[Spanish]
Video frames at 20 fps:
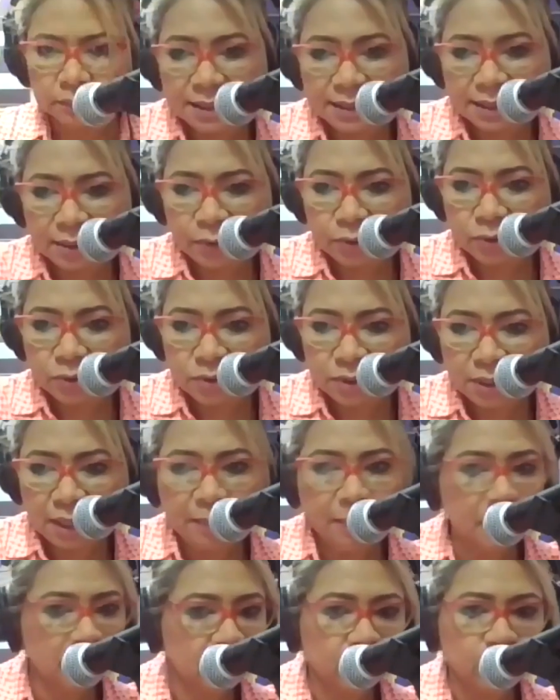del Seguro
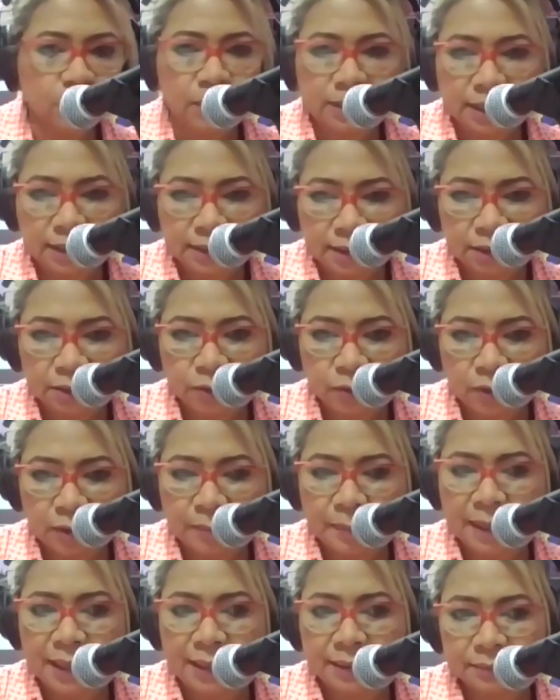Social, pero no están de
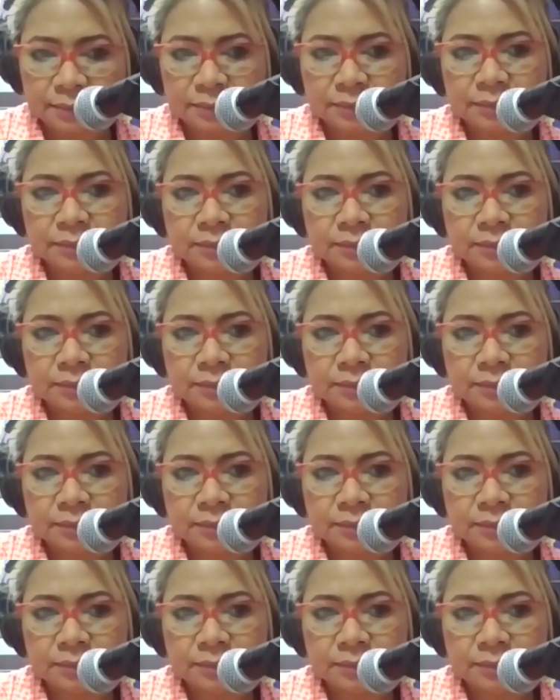son,